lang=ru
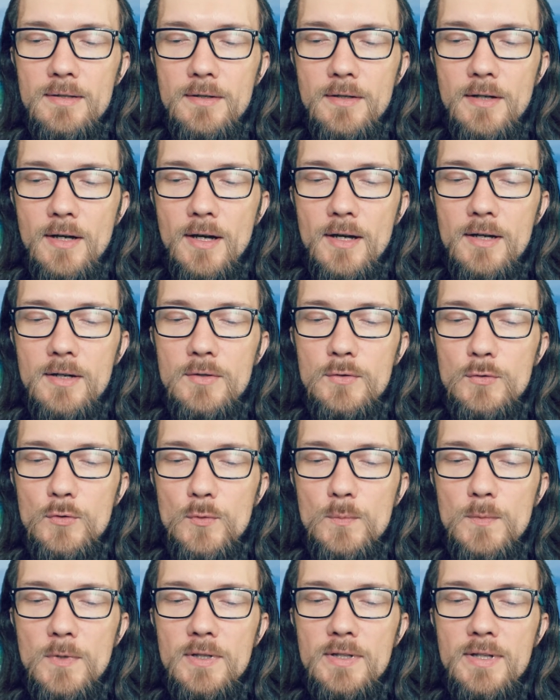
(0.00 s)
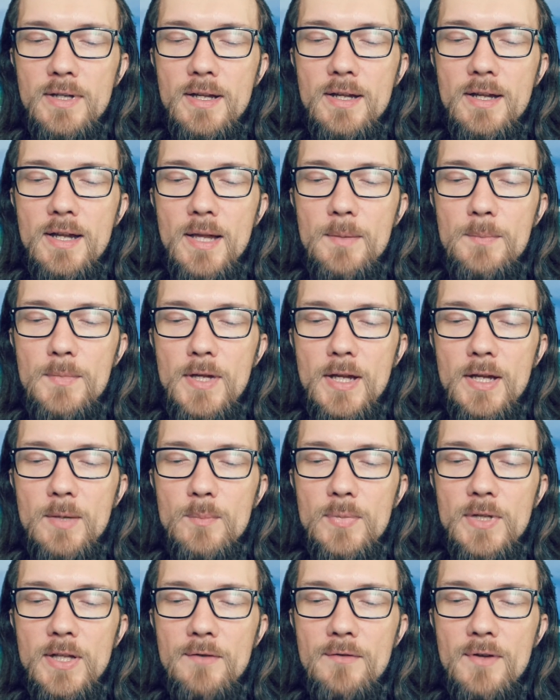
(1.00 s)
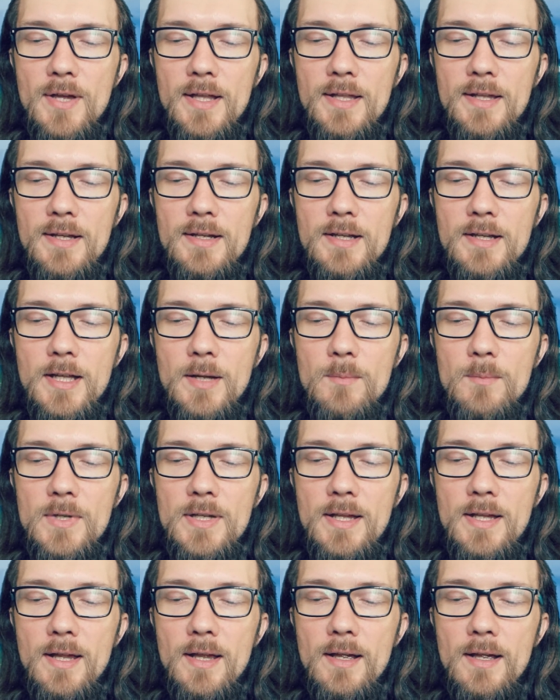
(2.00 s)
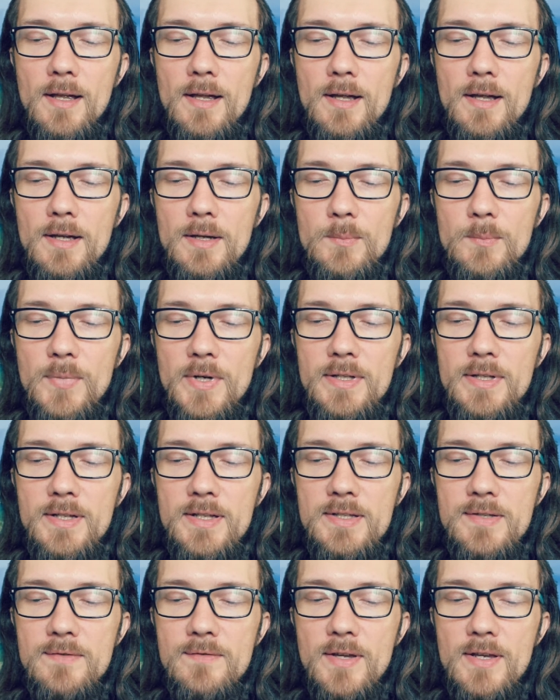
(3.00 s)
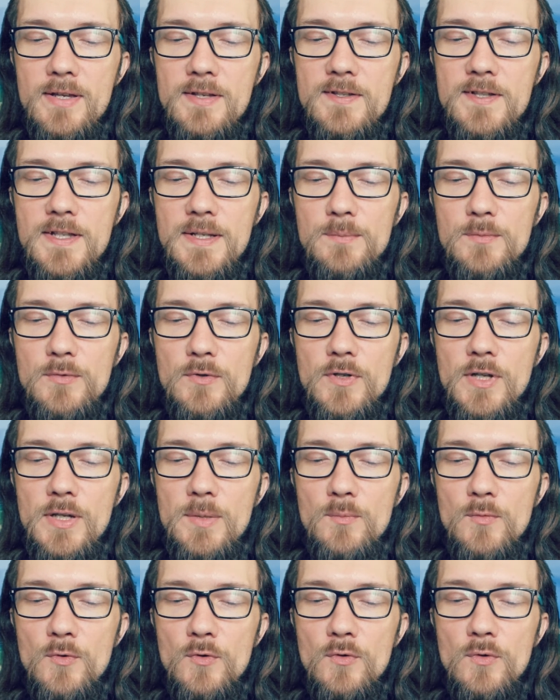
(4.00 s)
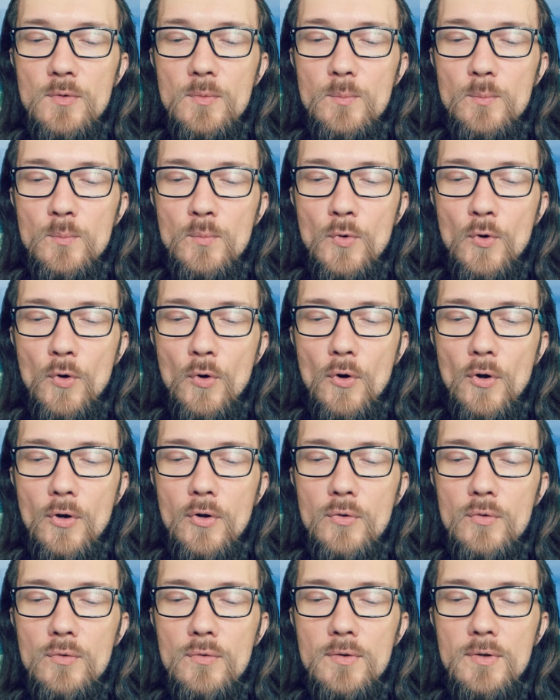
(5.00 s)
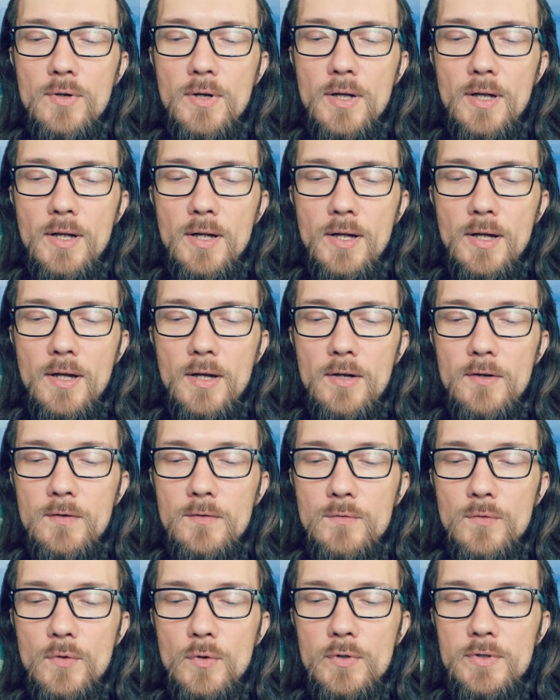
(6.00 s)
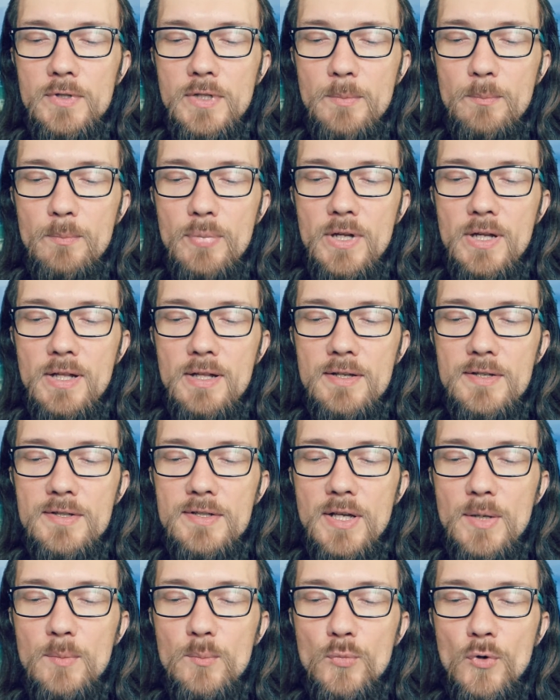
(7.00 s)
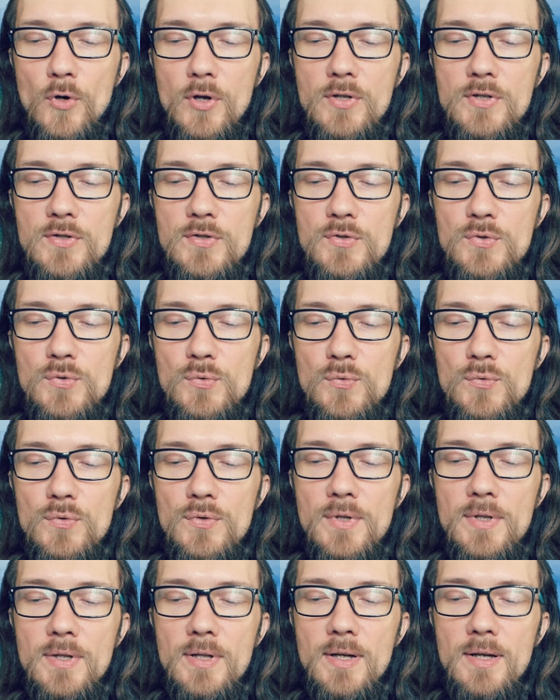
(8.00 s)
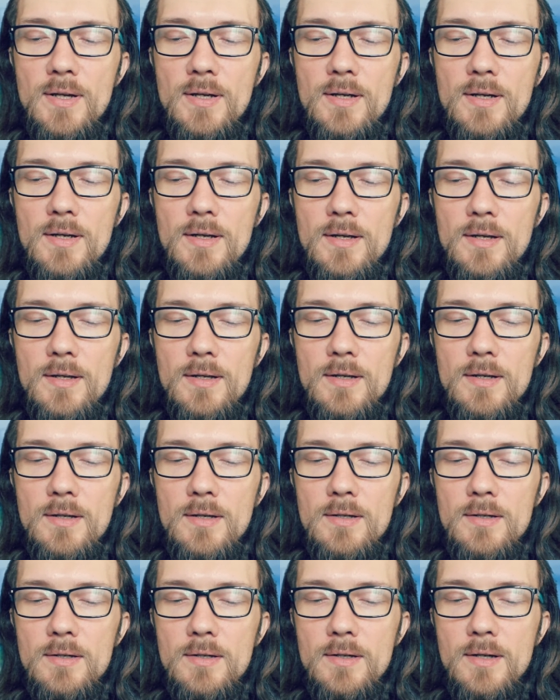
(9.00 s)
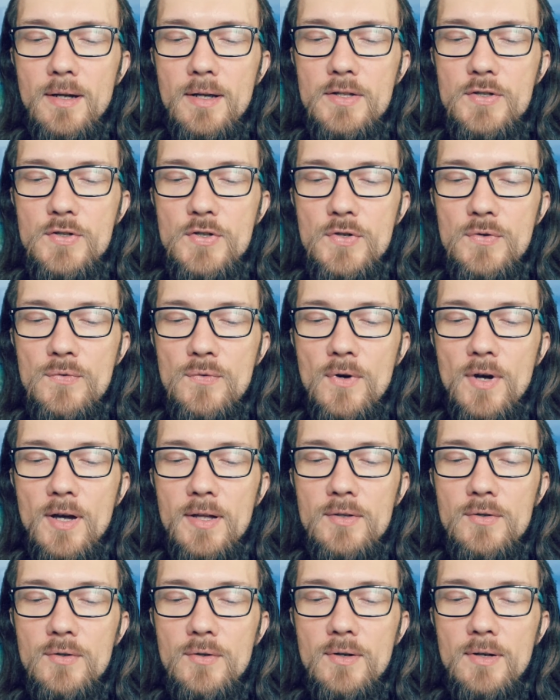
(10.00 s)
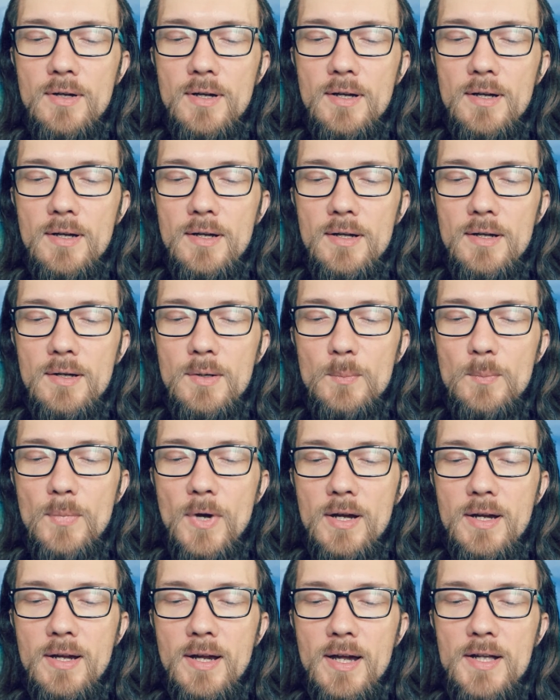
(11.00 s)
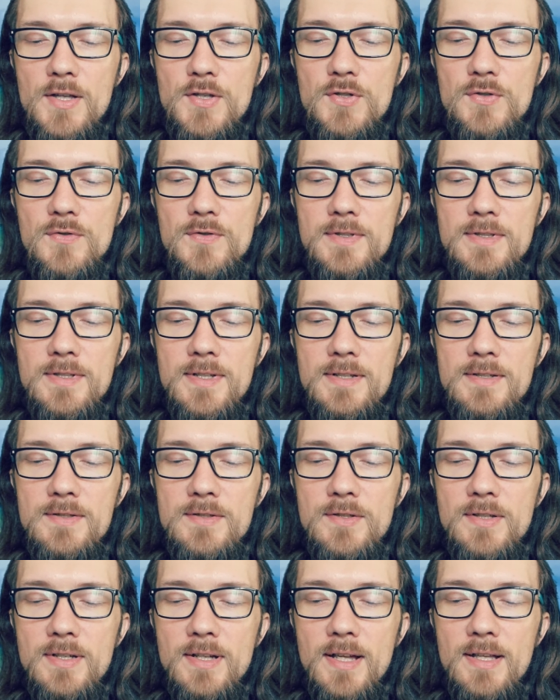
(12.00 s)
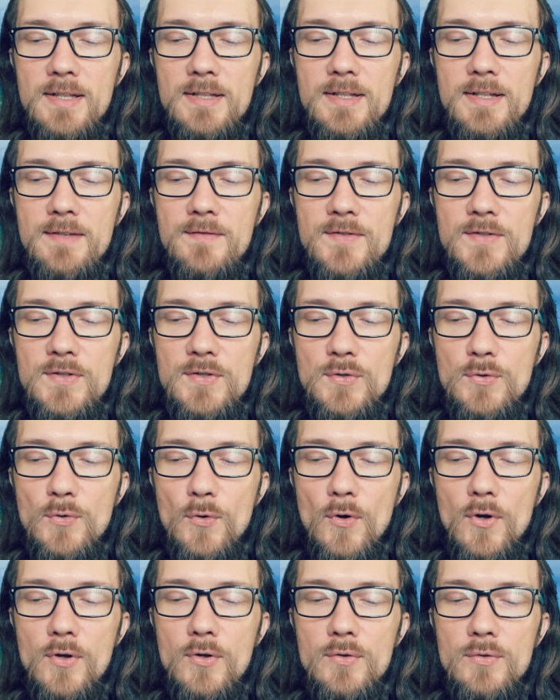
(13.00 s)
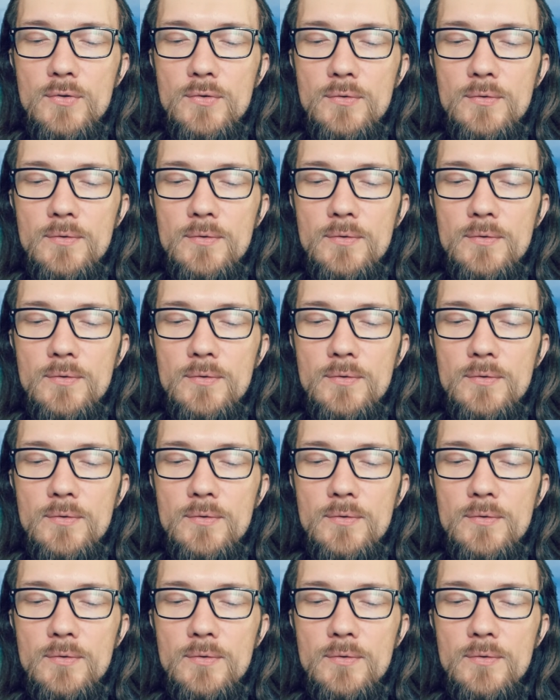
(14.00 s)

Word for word: Так думал Драгомир, плывя на корабле по неизвестному ему морю. Волны бились о борт судна – отчего оно покачивалось из стороны в сторону.